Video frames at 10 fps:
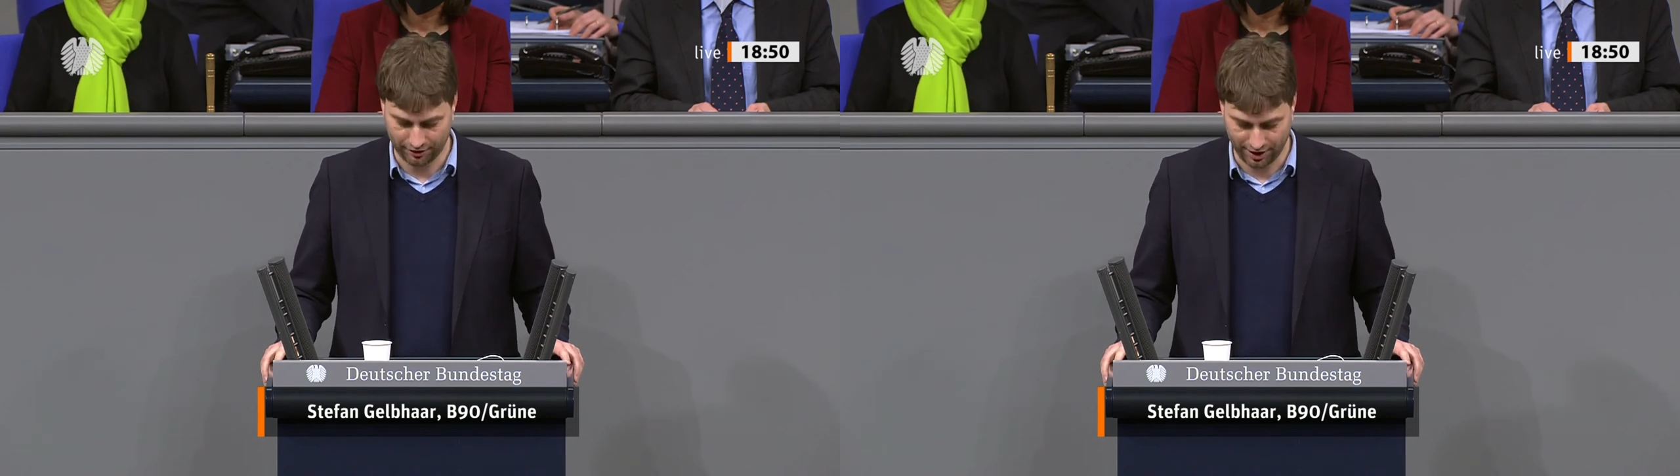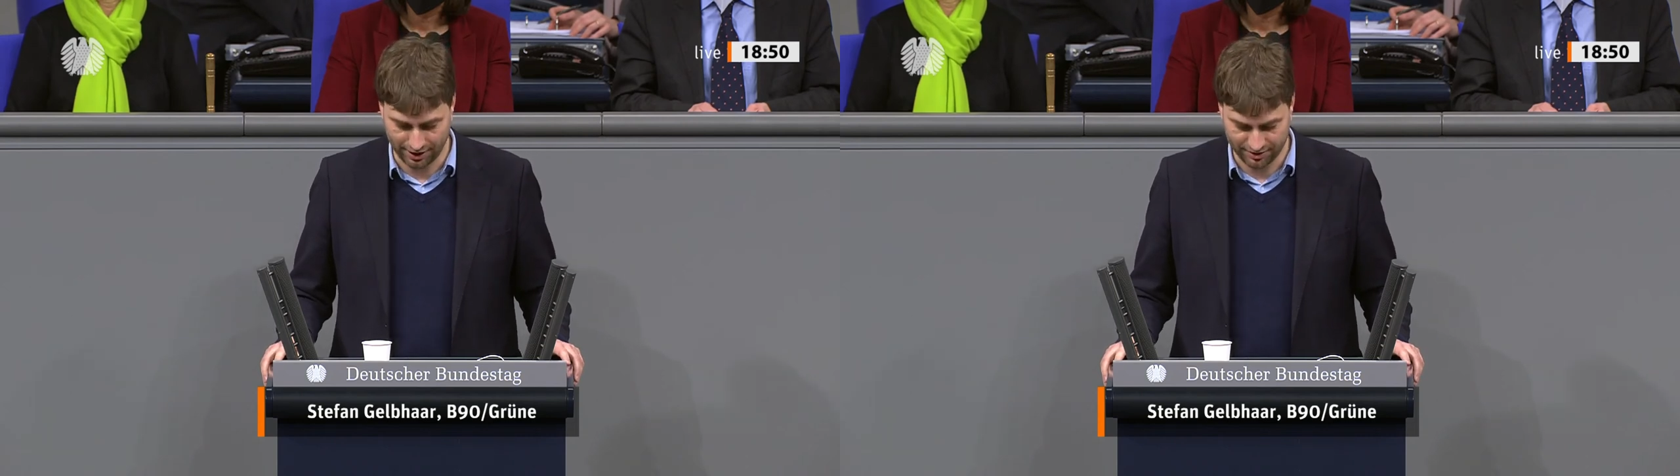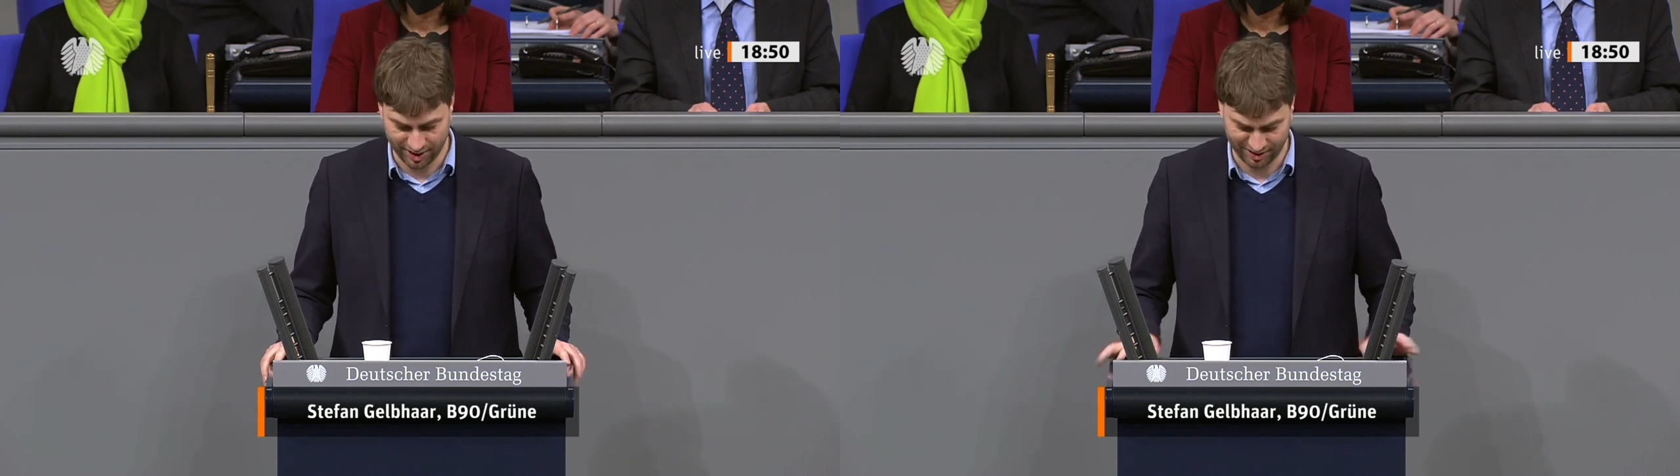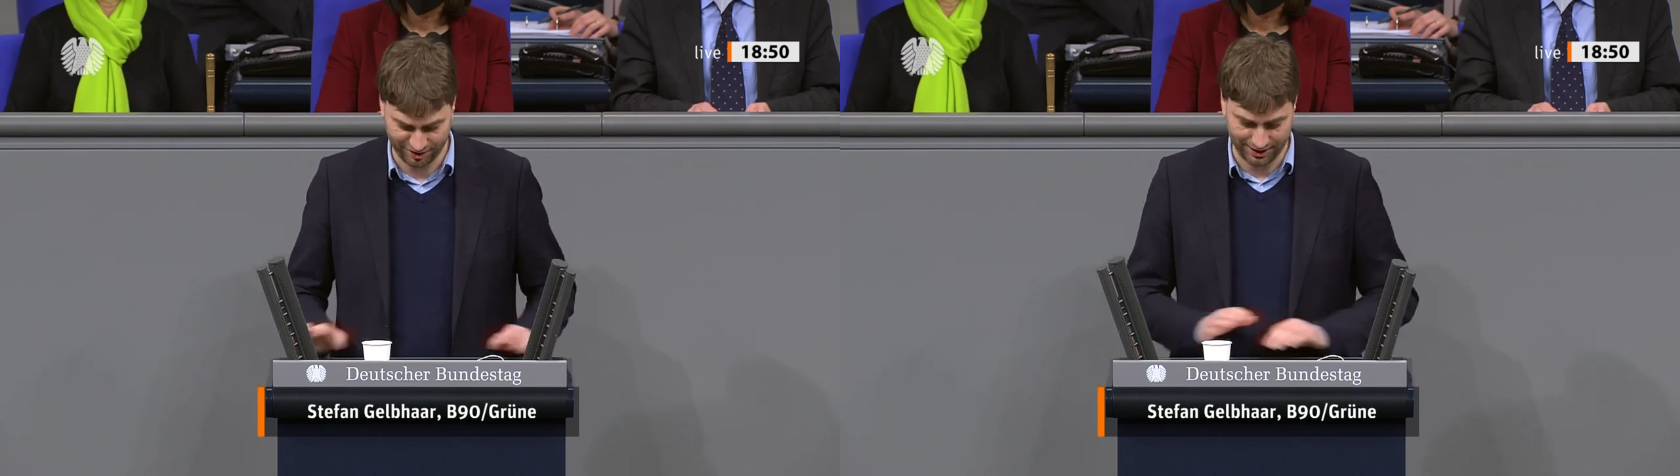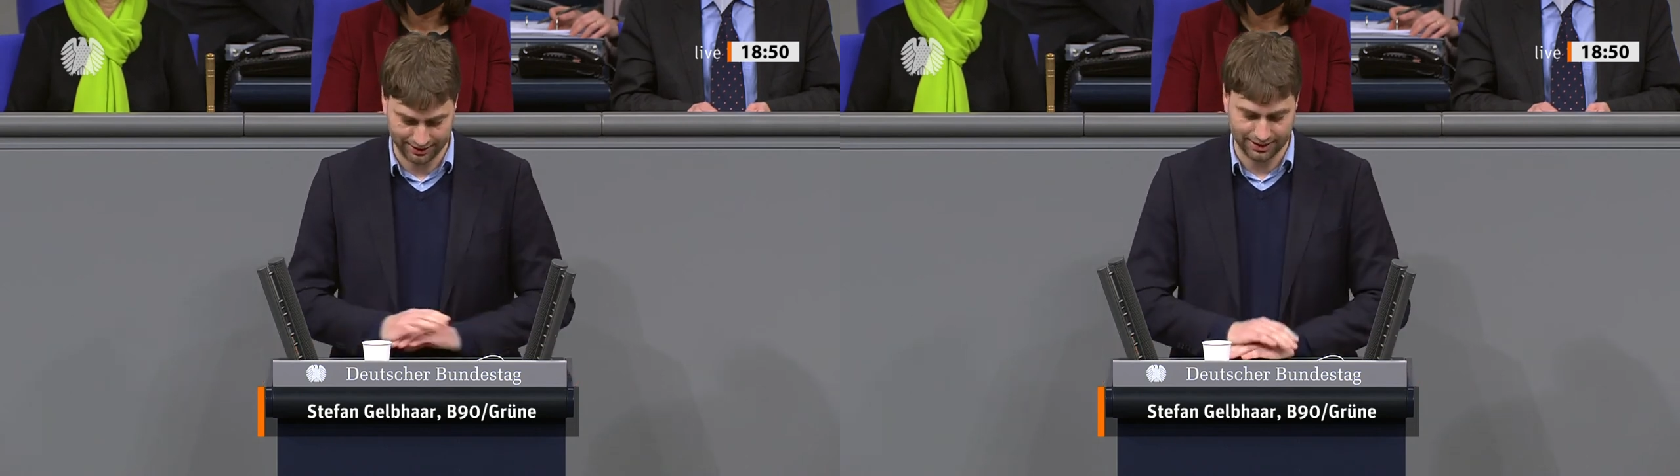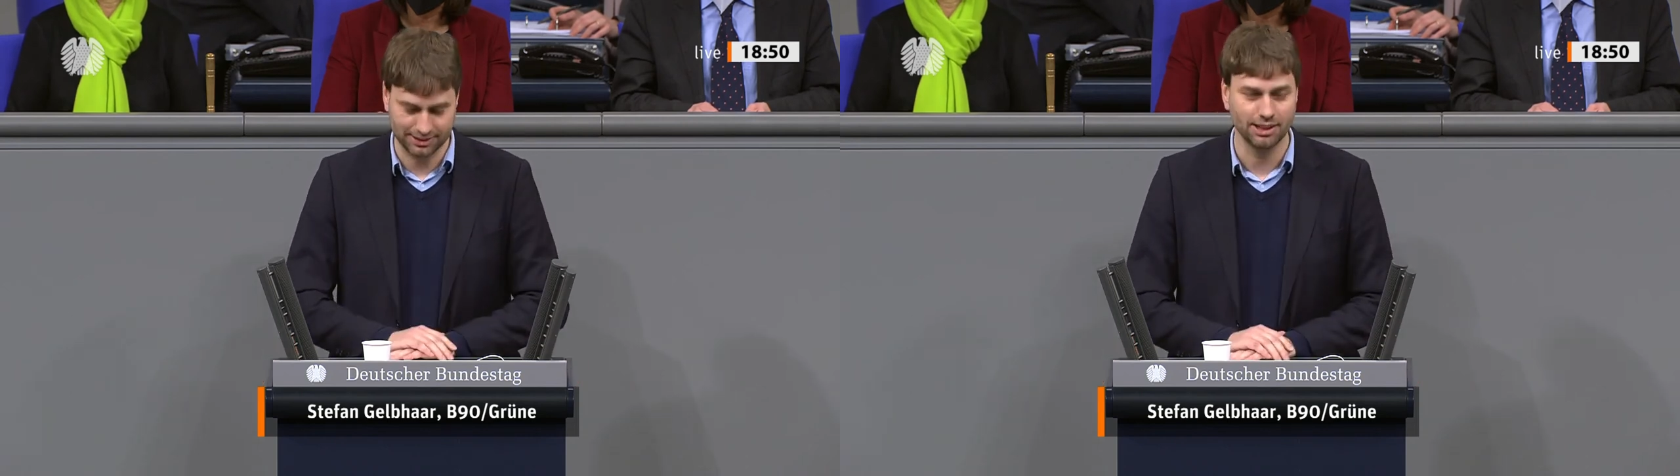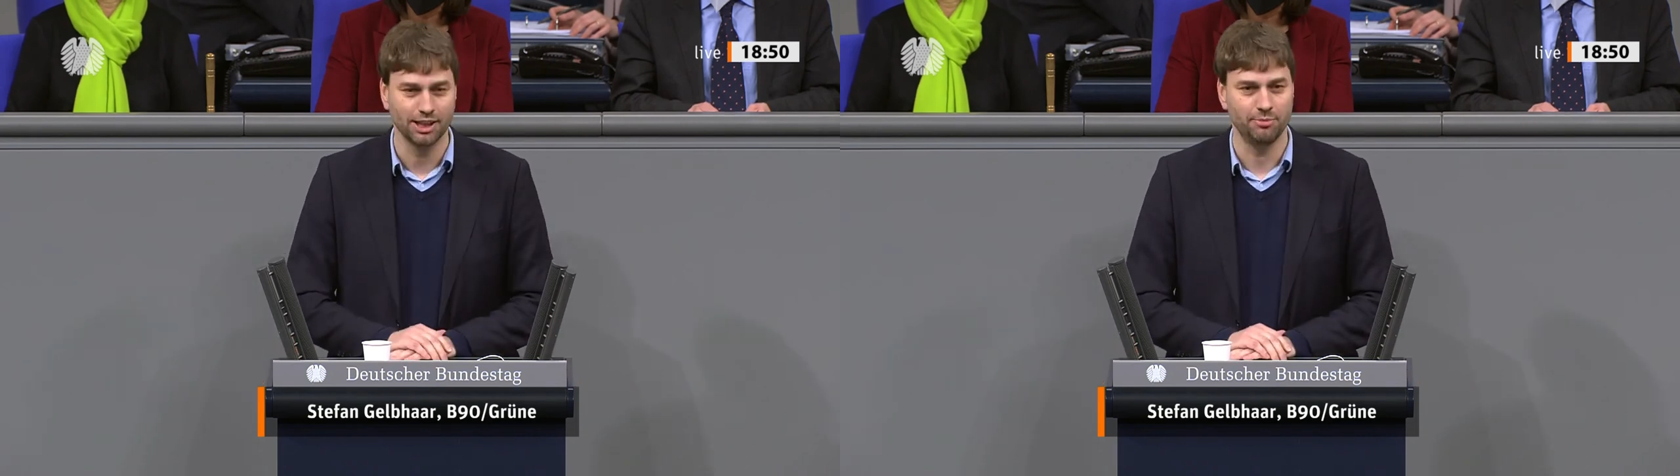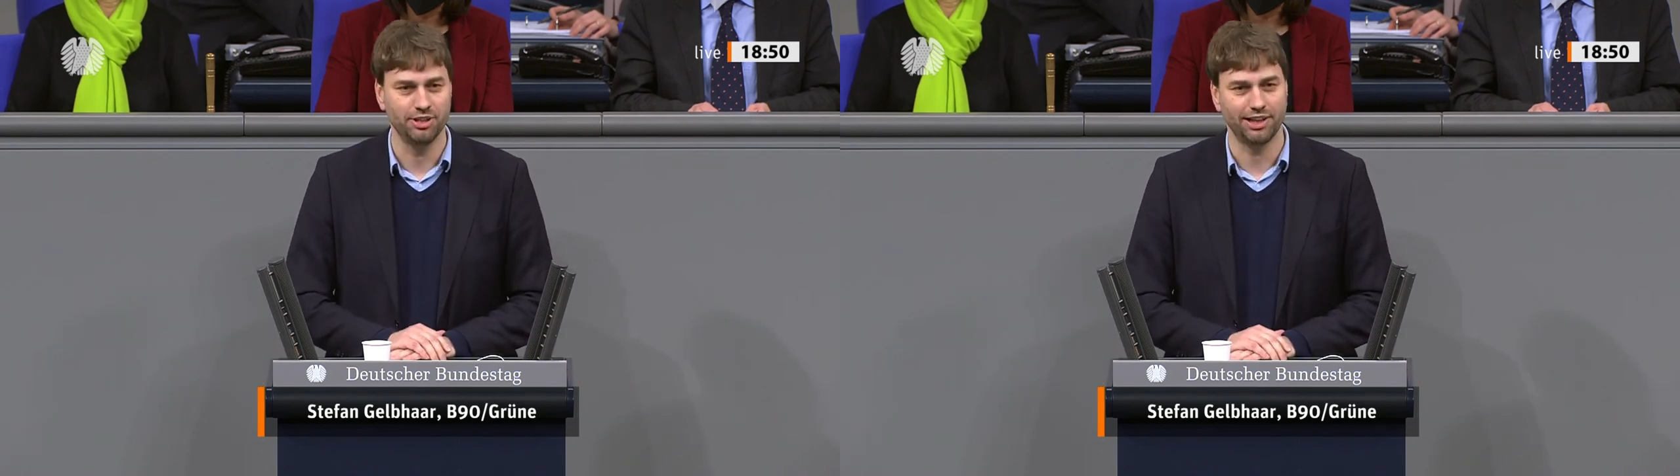verankert,
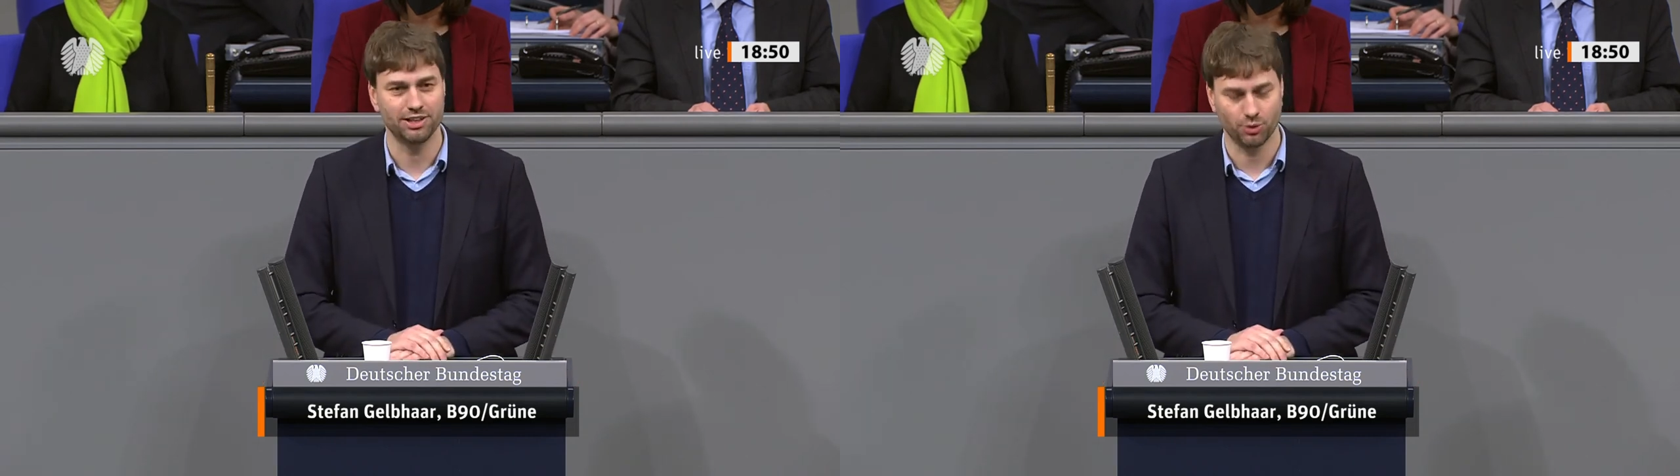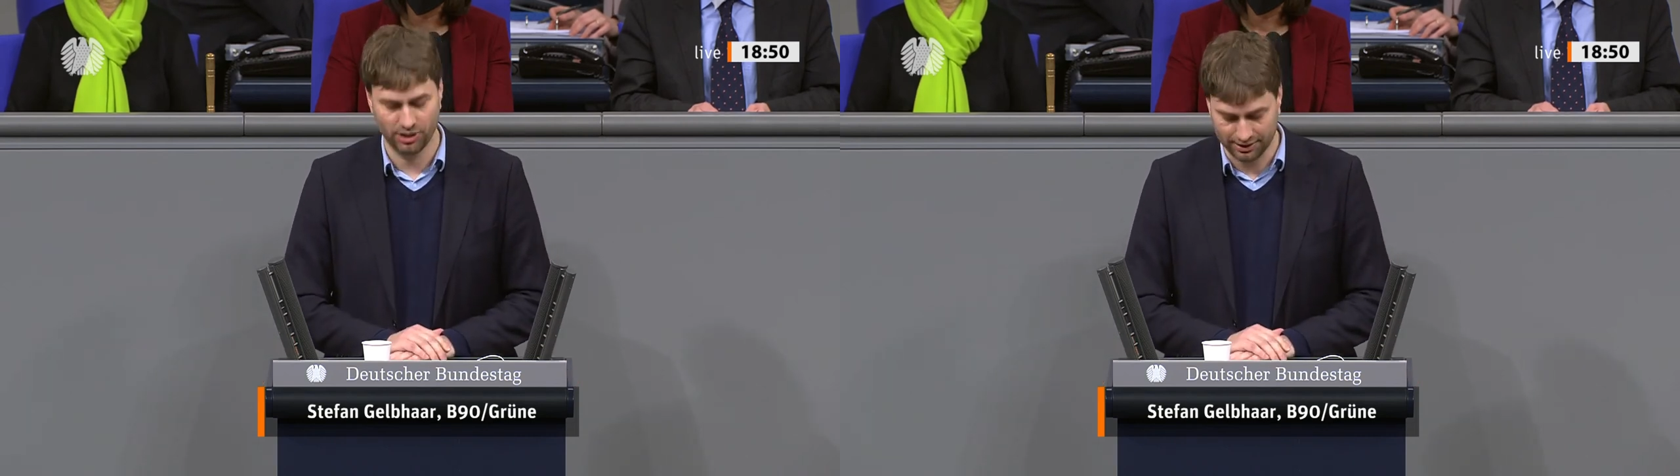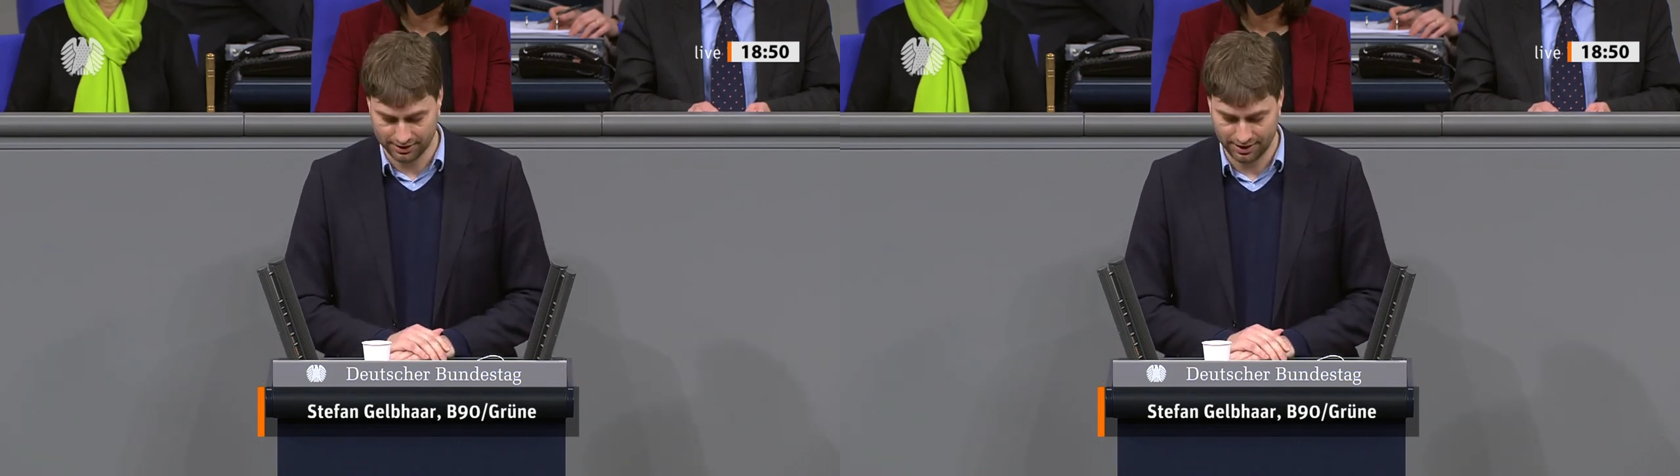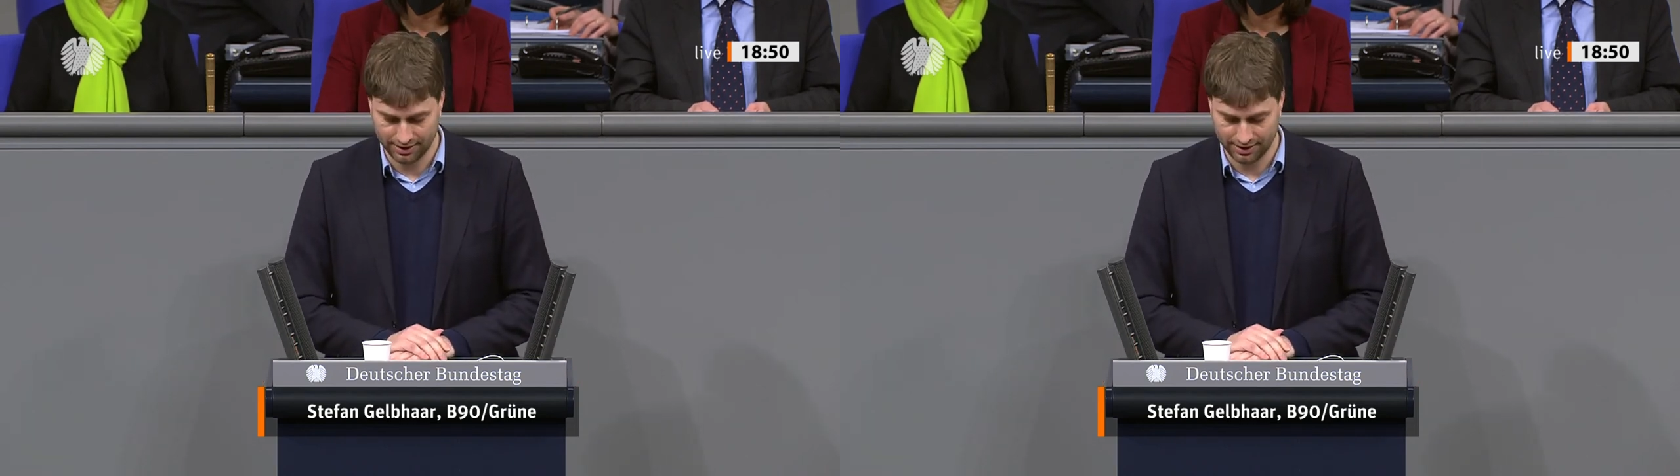nämlich einen sogenannten